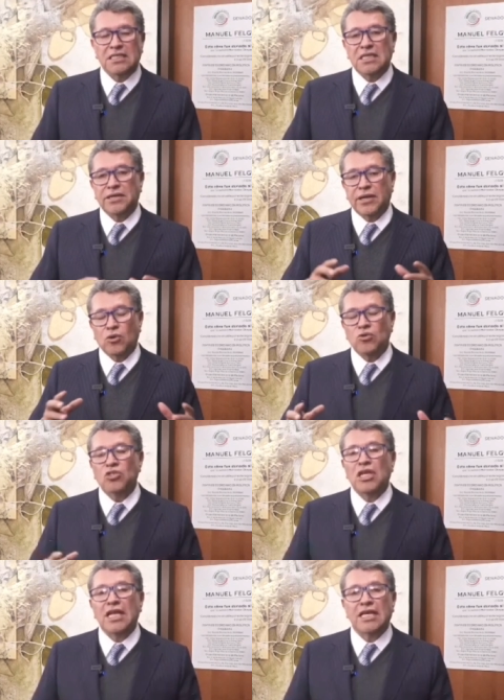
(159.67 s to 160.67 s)
sin
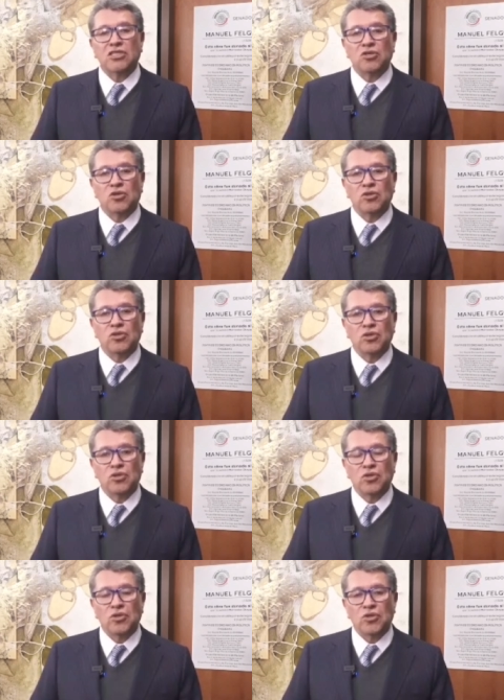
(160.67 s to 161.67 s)
reconciliación
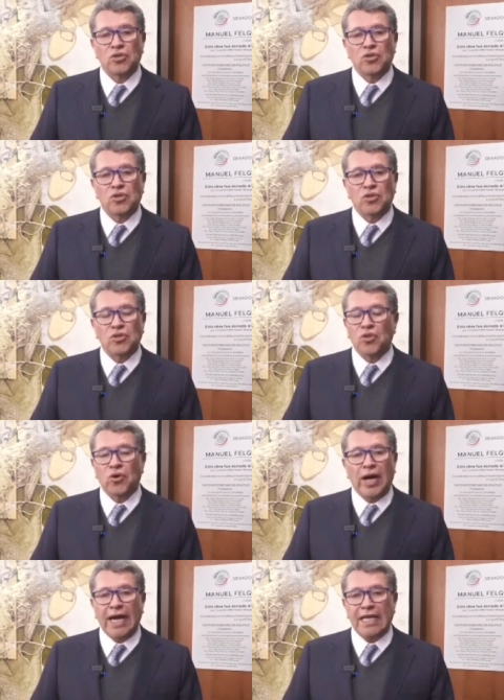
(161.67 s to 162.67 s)

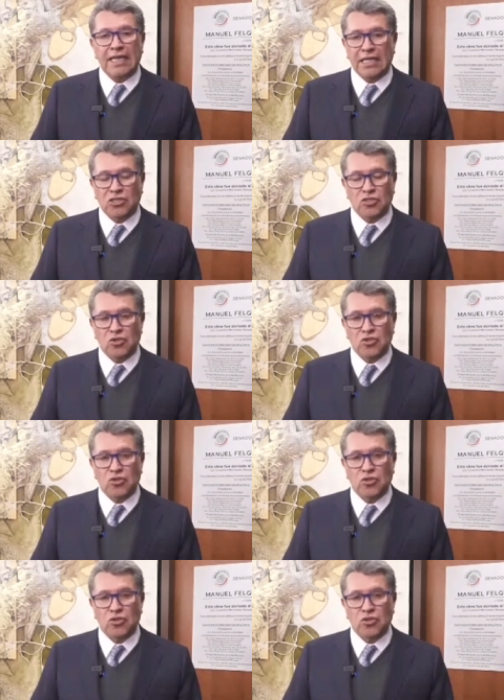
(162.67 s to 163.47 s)
no hay nación.